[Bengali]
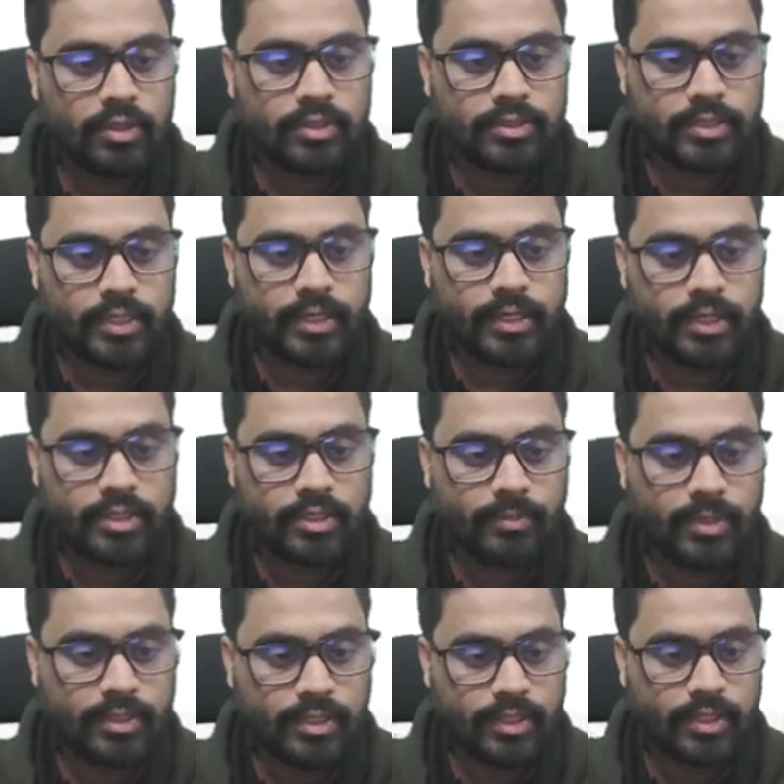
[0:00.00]
এই যে দেখেন এই
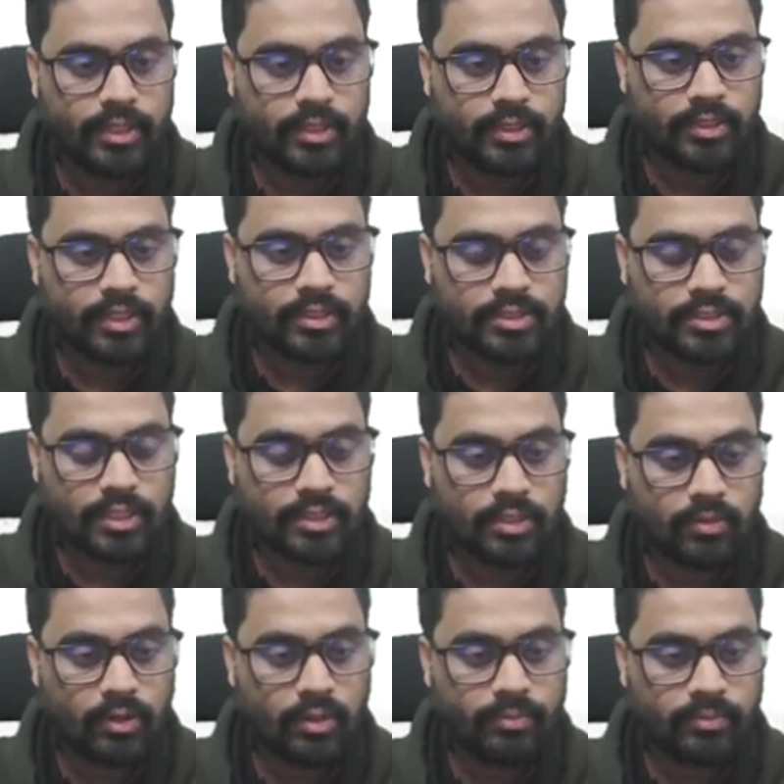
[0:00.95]
টেবিলটা এখানে দেখেন চারটা
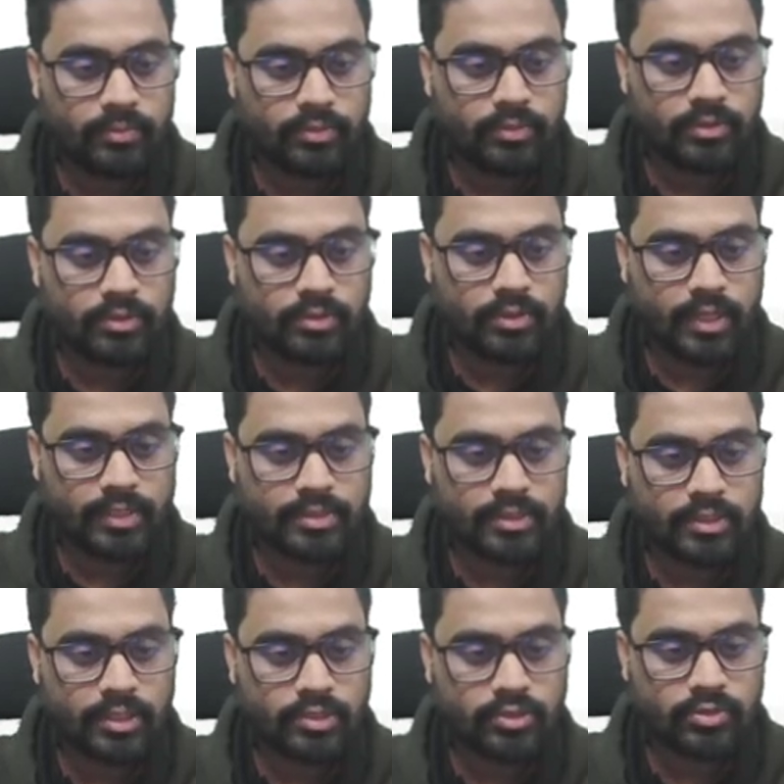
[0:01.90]
কলাম কাজ
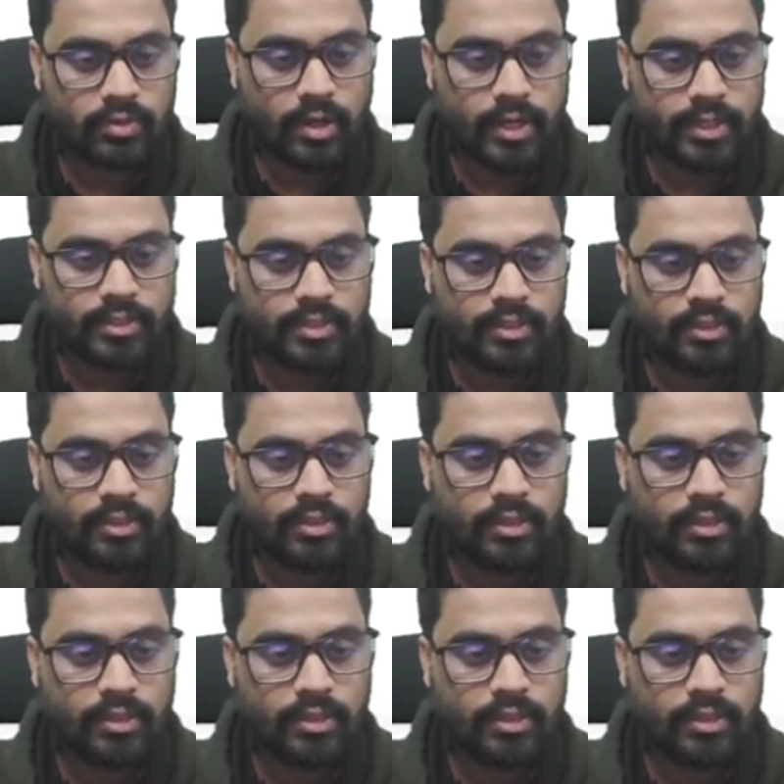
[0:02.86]
আন্ডার স্কোর আইডি